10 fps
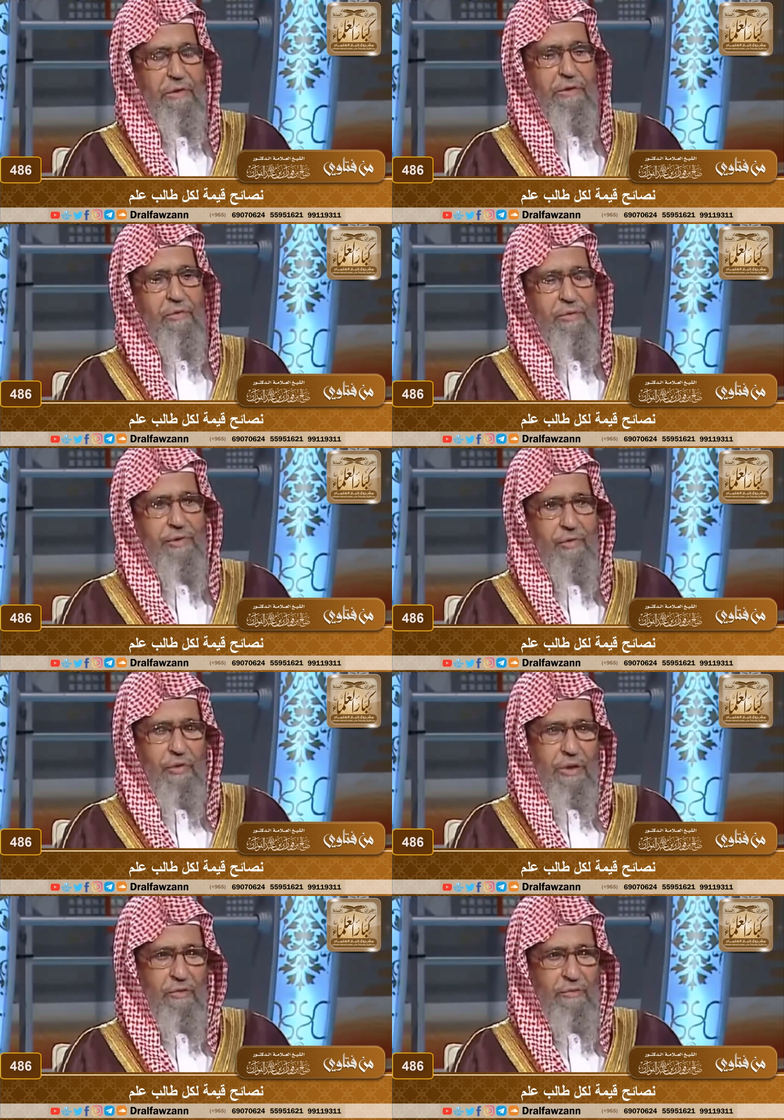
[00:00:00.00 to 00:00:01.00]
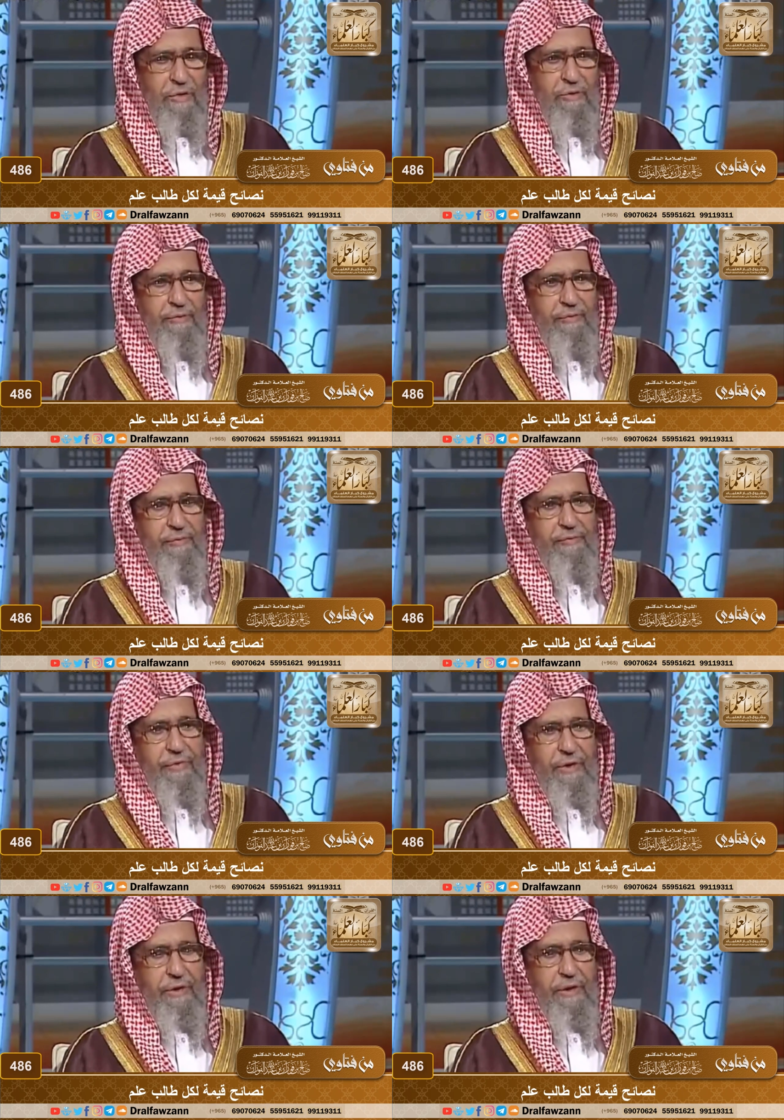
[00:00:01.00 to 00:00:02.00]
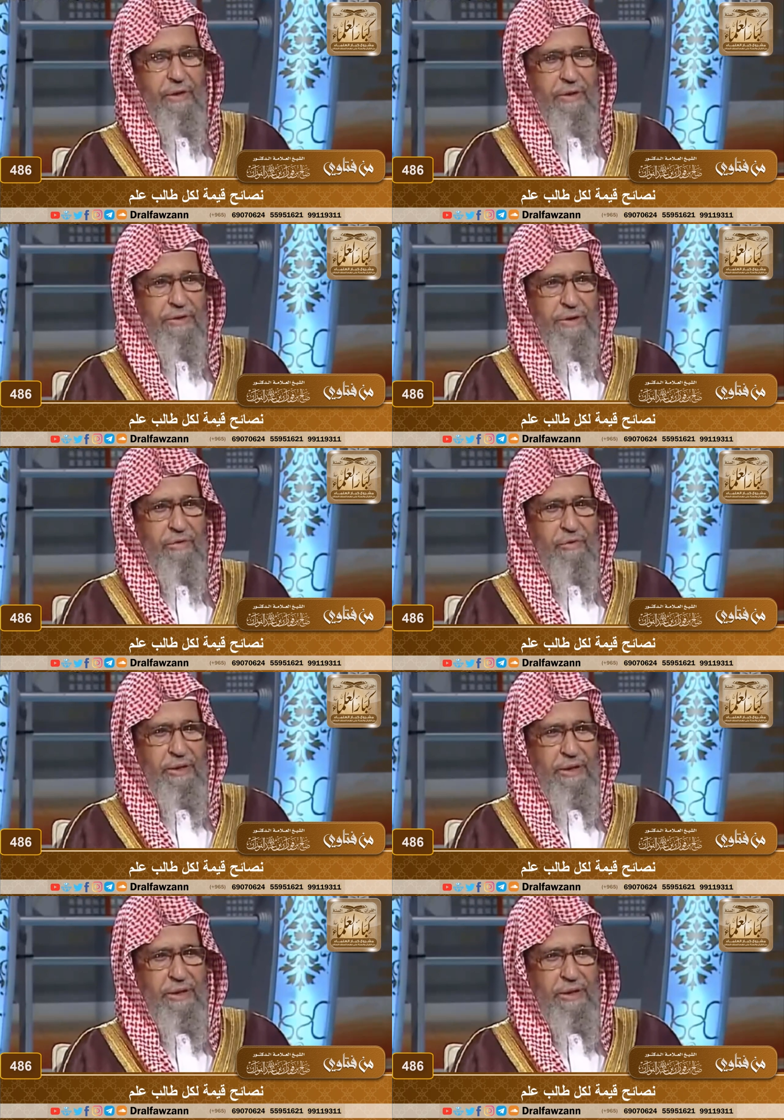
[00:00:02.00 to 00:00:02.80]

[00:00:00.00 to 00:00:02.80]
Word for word: ولينذروا قومهم إذا رجعوا